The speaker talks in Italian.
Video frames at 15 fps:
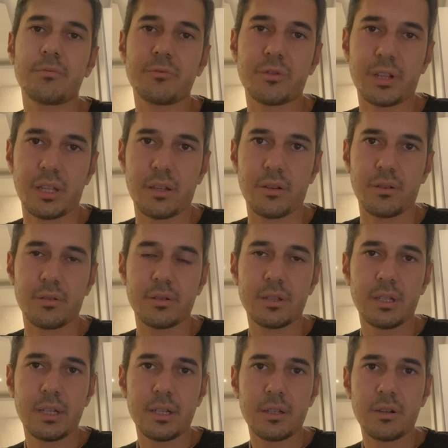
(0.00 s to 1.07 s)
Mourinho,
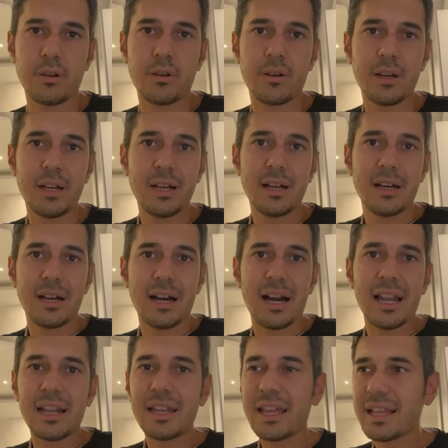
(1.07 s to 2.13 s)
no?
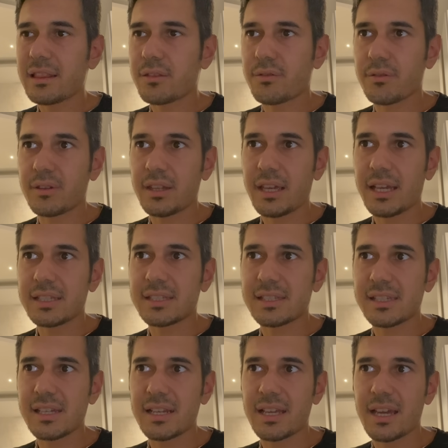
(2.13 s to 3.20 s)
Al netto di
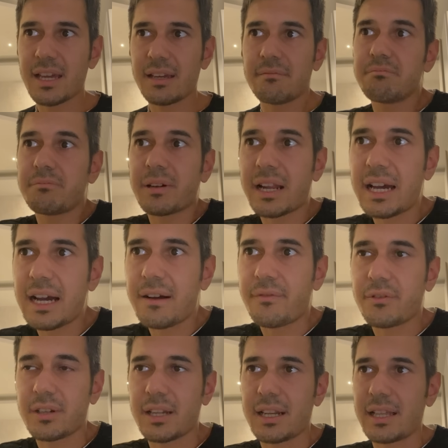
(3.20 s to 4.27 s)
essere
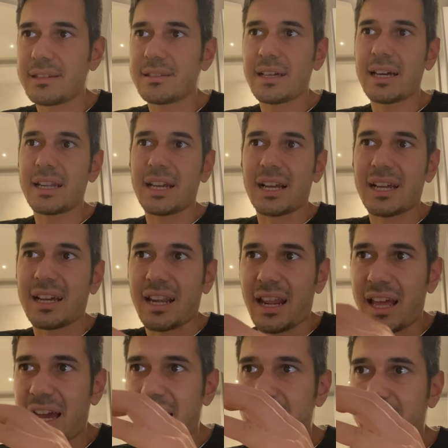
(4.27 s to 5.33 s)
bravo nell'andare a
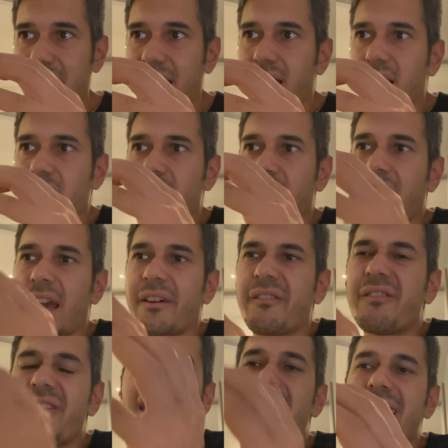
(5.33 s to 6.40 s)
creare e a
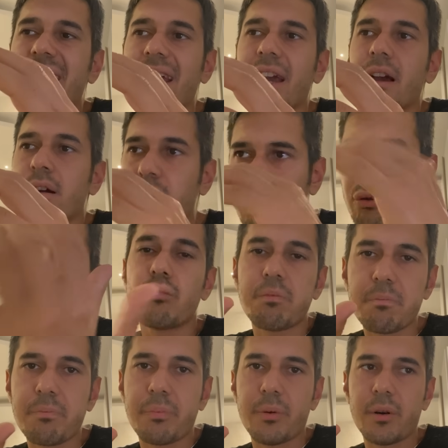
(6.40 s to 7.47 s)
fare
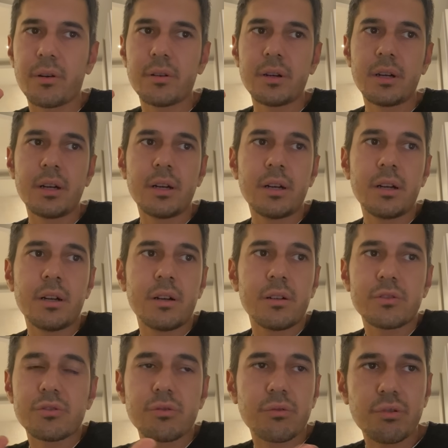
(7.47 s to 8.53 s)
gruppo,
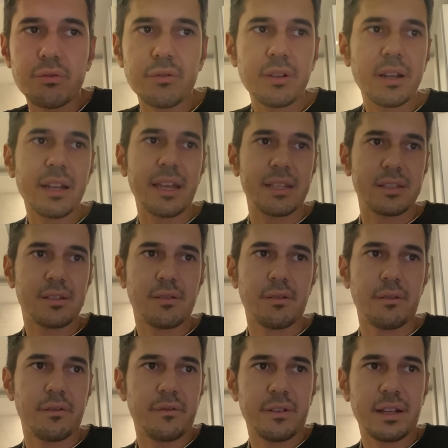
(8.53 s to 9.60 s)
su tutto il
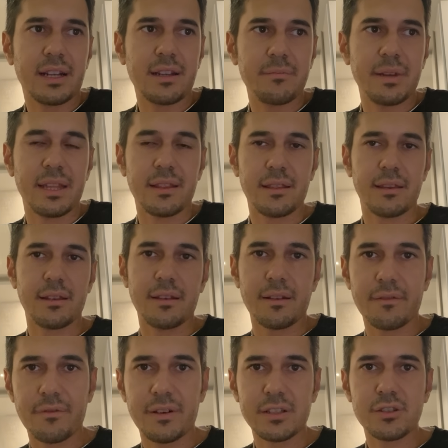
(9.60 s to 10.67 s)
resto, francamente,
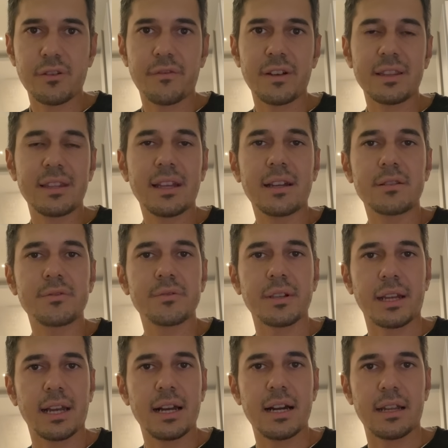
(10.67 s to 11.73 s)
faccio fatica a
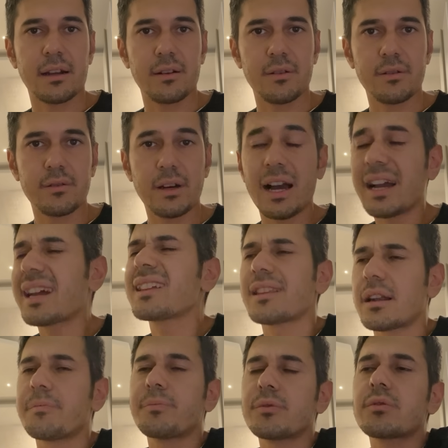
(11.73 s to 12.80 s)
giudicarlo, anche
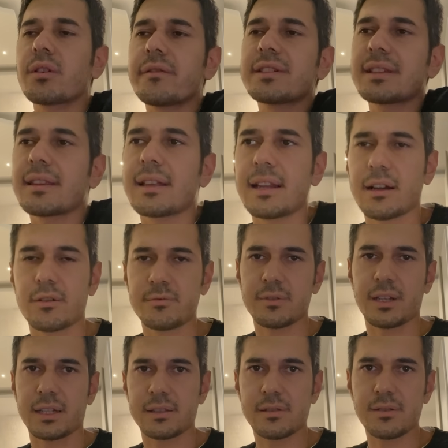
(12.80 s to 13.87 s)
dal punto di vista della
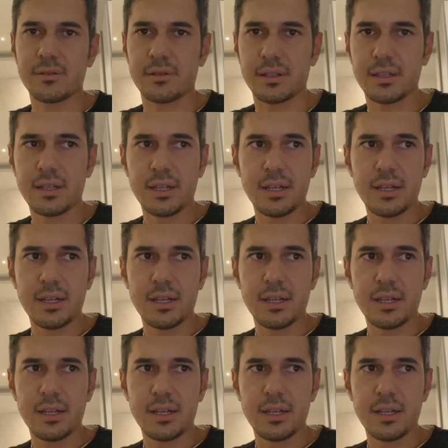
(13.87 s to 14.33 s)
comunicazione,